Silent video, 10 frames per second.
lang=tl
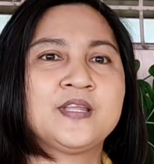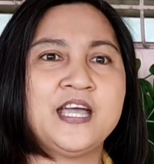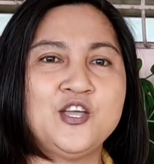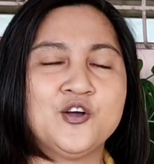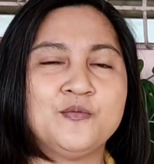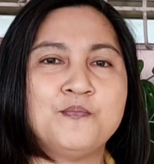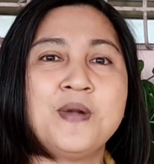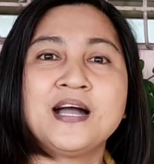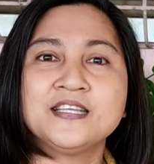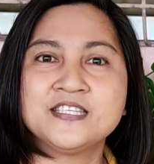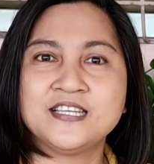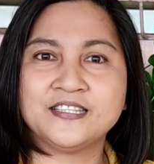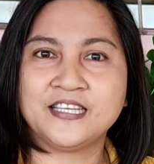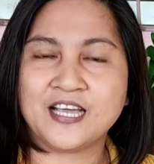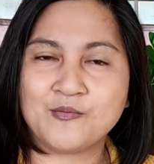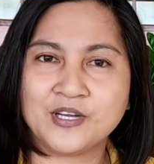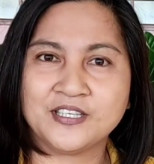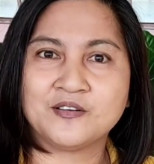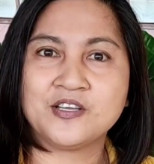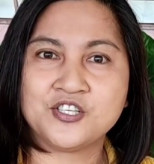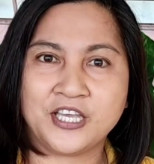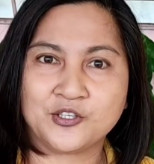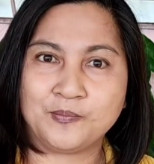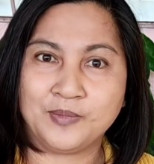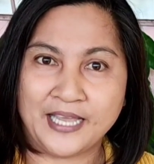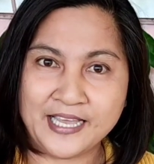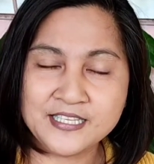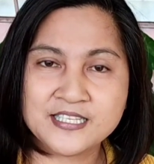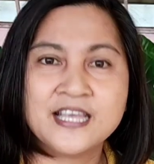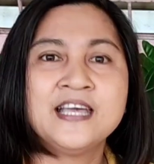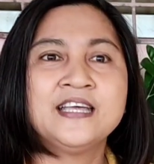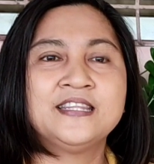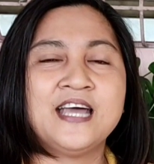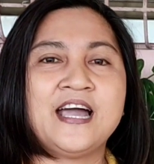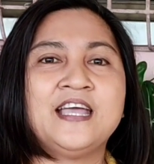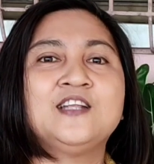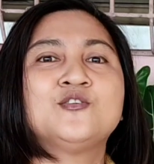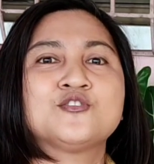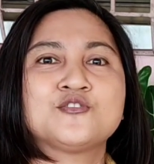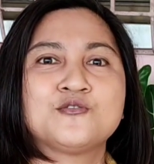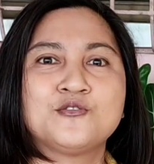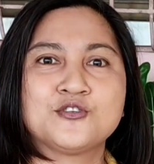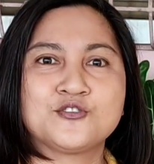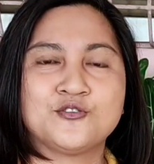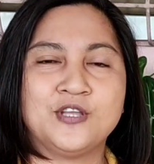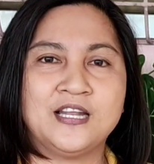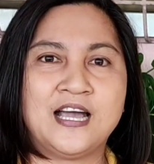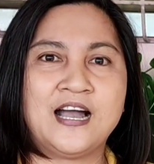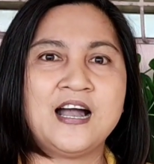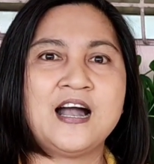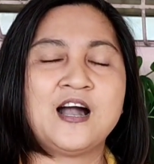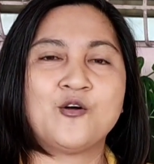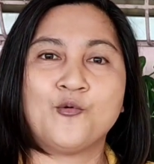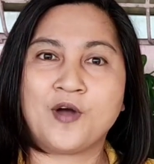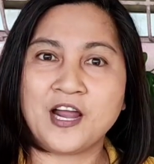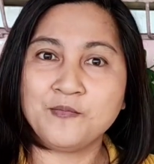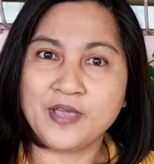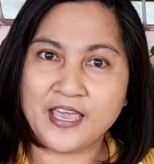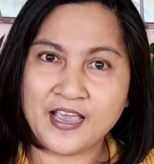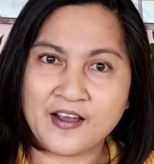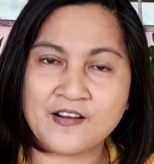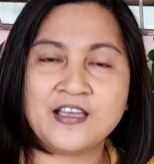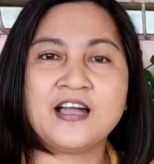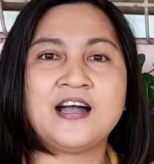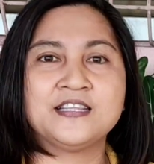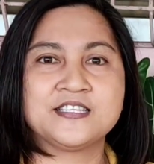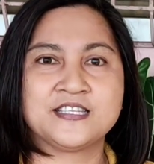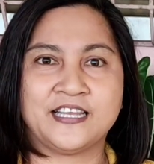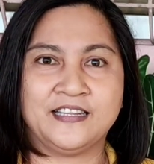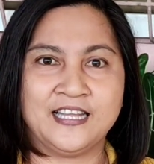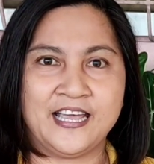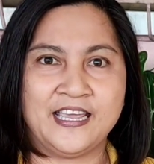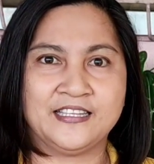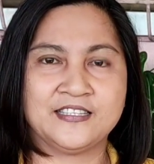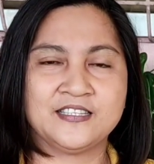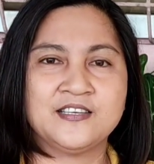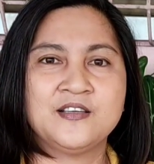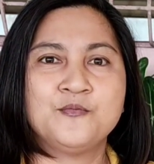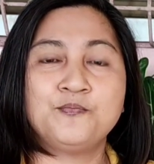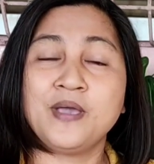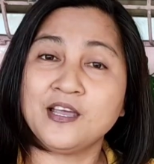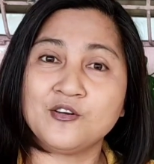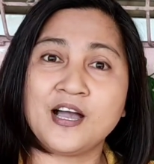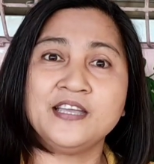Ngayon, bakit sila tinawag na radiator plants? Dahil gustong-gusto nila ang warm air at sunlight. Pero